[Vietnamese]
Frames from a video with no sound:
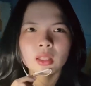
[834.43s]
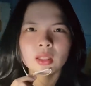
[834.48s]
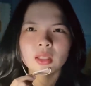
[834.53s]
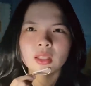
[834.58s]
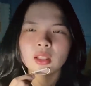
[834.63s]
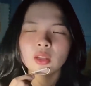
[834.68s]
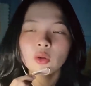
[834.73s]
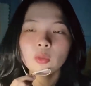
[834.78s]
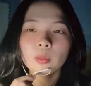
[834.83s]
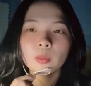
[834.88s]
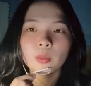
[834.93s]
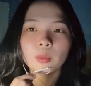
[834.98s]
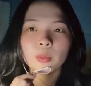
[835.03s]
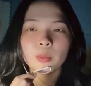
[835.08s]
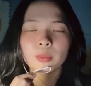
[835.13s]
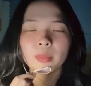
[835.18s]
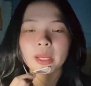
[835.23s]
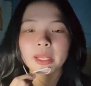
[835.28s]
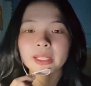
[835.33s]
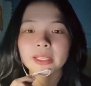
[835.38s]
thì lúc
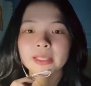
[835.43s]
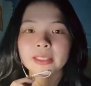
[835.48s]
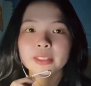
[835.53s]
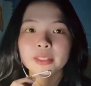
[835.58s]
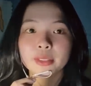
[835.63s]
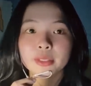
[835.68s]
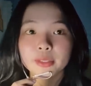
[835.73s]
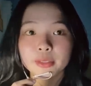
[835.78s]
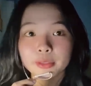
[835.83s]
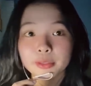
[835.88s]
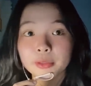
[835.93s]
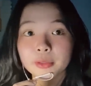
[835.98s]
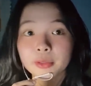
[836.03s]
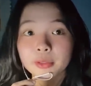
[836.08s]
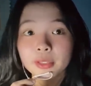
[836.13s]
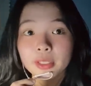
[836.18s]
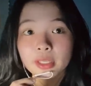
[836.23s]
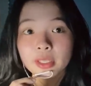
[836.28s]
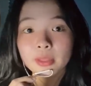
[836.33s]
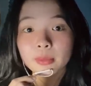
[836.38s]
bạn
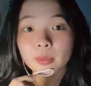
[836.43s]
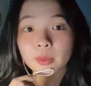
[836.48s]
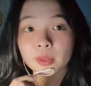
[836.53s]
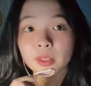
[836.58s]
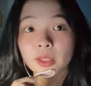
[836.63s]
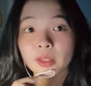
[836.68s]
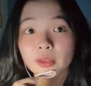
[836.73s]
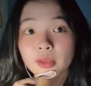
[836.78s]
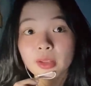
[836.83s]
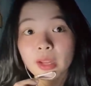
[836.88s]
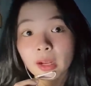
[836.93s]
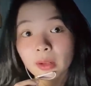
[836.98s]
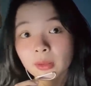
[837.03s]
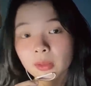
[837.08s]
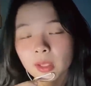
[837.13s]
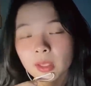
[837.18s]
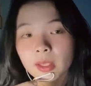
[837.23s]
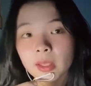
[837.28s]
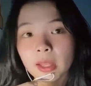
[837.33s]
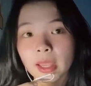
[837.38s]
vừa đi mà nhìn dưới đất
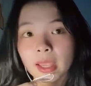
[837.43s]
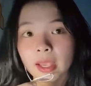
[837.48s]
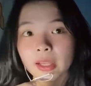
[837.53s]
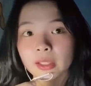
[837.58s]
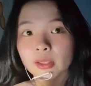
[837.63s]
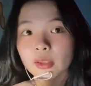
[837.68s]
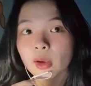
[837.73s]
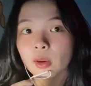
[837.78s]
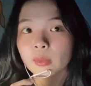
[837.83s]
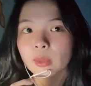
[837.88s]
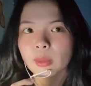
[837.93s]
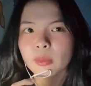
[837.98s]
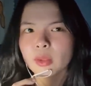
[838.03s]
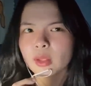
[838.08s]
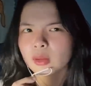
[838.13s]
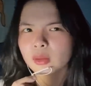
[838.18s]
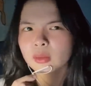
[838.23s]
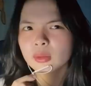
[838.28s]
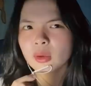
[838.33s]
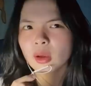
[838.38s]
đi nè chứ không dám
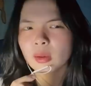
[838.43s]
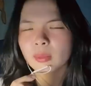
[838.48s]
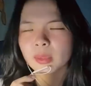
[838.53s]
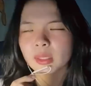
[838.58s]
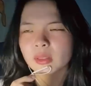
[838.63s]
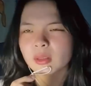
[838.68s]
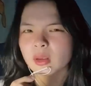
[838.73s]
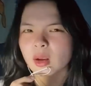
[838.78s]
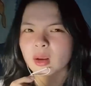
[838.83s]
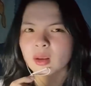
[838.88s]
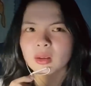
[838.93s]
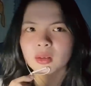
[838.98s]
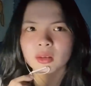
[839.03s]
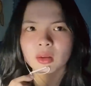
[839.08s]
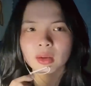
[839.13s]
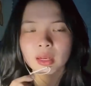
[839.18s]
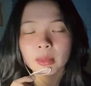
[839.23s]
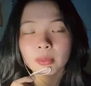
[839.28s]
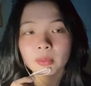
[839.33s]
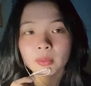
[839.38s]
nhìn ở trên bạn sợ người
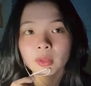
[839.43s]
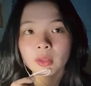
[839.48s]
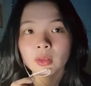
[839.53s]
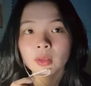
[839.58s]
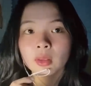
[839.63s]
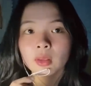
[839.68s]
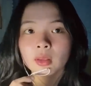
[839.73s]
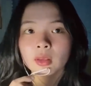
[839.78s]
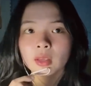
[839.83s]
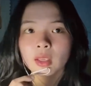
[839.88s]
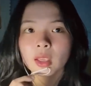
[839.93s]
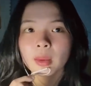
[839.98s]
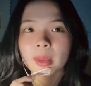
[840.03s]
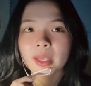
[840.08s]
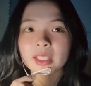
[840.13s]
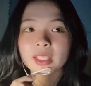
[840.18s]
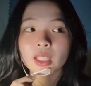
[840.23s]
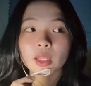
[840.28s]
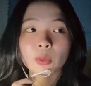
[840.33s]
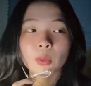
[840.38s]
đó lắm cái
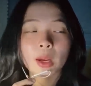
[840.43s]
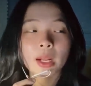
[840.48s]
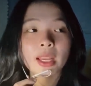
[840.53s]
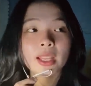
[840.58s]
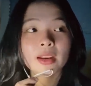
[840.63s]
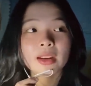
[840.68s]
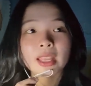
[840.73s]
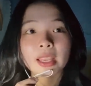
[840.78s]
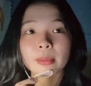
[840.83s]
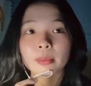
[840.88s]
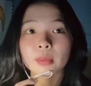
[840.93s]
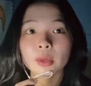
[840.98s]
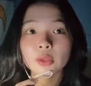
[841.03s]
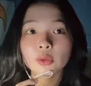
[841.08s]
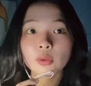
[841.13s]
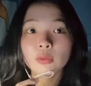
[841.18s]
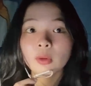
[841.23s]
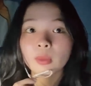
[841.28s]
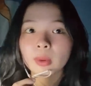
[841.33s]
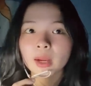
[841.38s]
bạn nhìn qua cái rèm ở
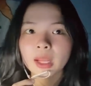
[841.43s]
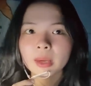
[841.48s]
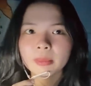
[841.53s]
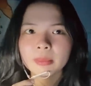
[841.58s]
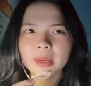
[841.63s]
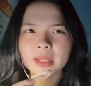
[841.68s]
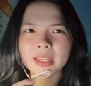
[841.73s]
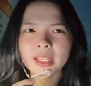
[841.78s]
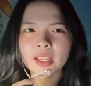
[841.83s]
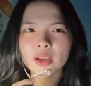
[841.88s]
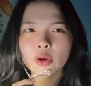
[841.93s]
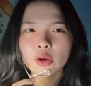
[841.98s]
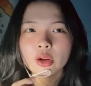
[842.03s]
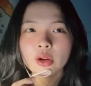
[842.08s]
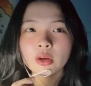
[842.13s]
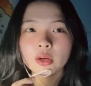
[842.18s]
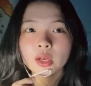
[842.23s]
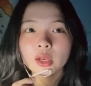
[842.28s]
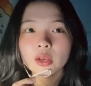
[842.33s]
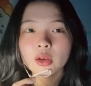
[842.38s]
chỗ phòng khách bạn thấy có
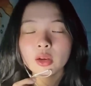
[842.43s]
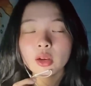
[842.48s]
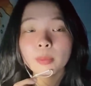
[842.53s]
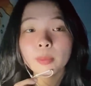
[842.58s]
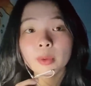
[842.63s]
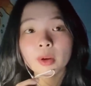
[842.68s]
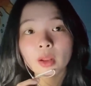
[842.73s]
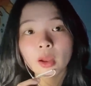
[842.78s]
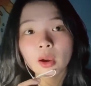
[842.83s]
đứa nít nó núp ở